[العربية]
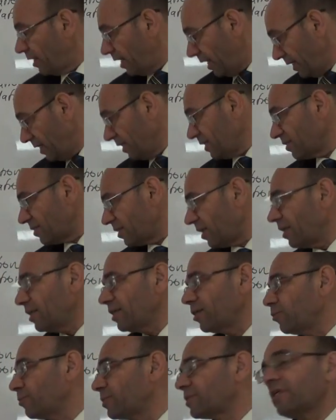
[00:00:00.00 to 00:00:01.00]
هي احنا
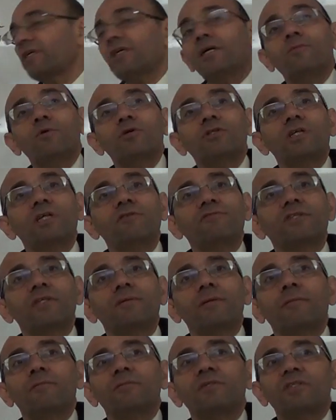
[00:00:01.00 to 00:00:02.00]
طلعناهم بطريقه مختلفه
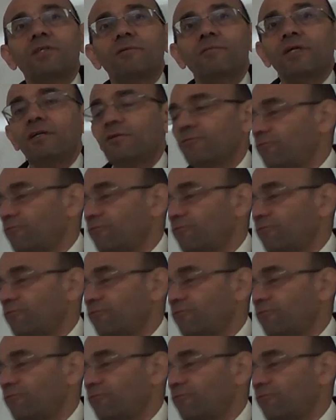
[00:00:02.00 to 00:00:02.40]
تمام باستعمال